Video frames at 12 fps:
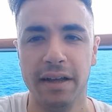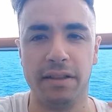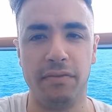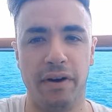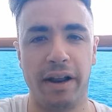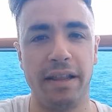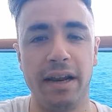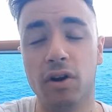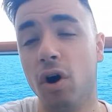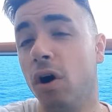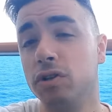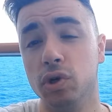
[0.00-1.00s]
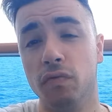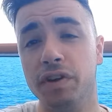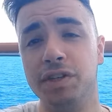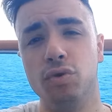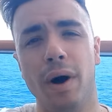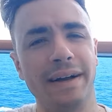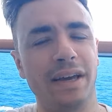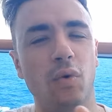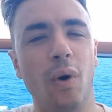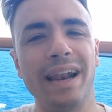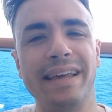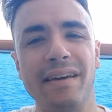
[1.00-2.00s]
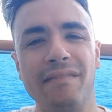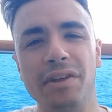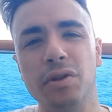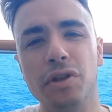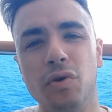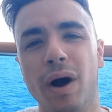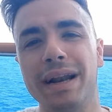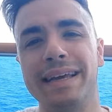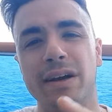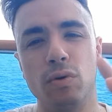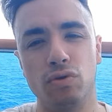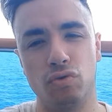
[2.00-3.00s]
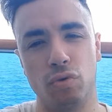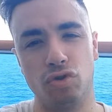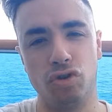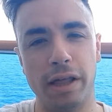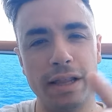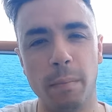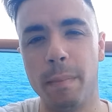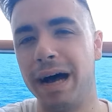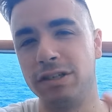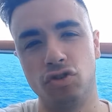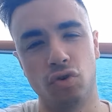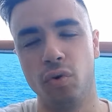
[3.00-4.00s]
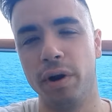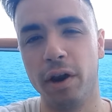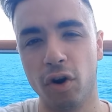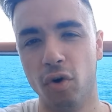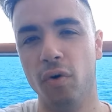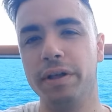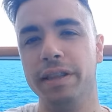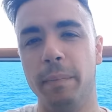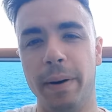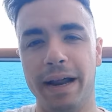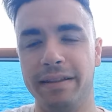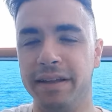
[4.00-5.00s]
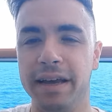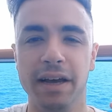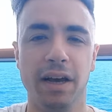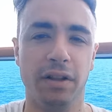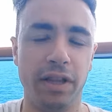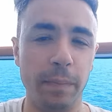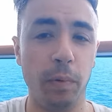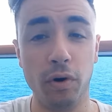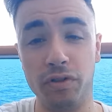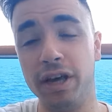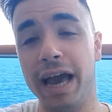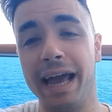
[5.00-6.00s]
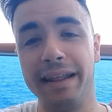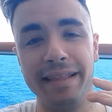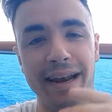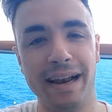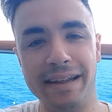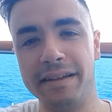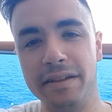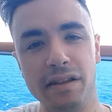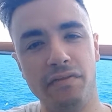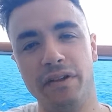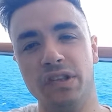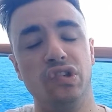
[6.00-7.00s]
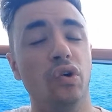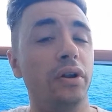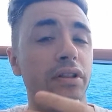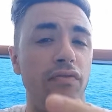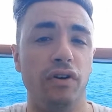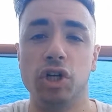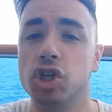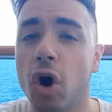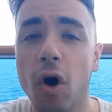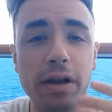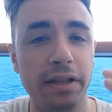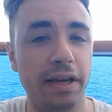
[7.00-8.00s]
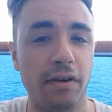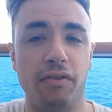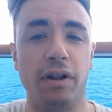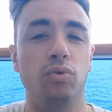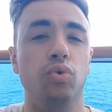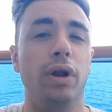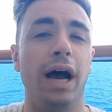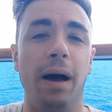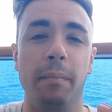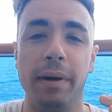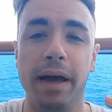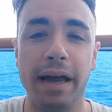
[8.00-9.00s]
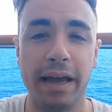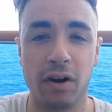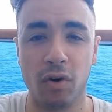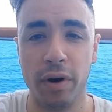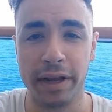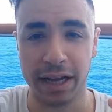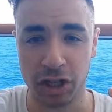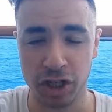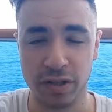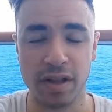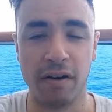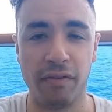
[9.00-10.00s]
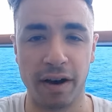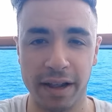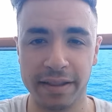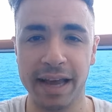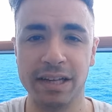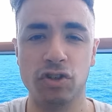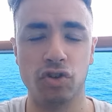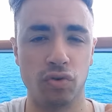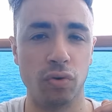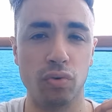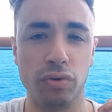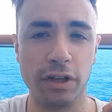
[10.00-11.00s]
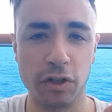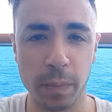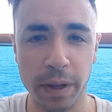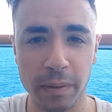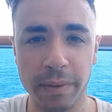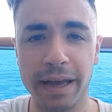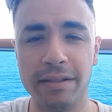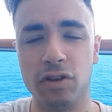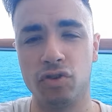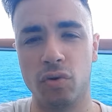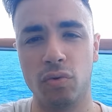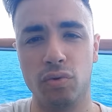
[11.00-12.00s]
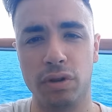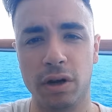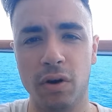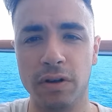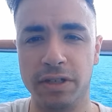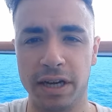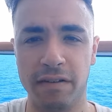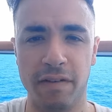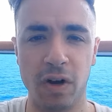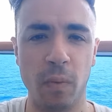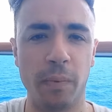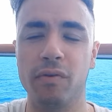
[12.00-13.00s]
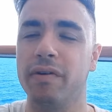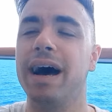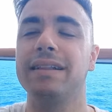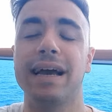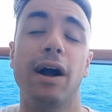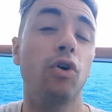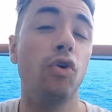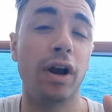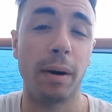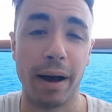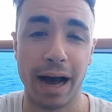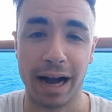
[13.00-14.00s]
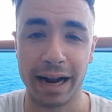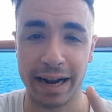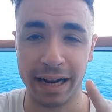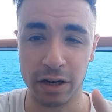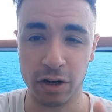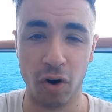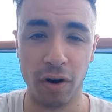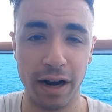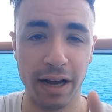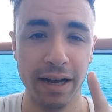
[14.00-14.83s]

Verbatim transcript: di fare delle cose, ho visto anche qualche video di qualche costruzione dal basso con errori da parte dei portieri, della linea dei difensori, di Fagioli, di Kefren Turam, errori che ci sta a farli adesso, sono tutti esperimenti, sono tutte cose che vanno provate, ancora manca il gol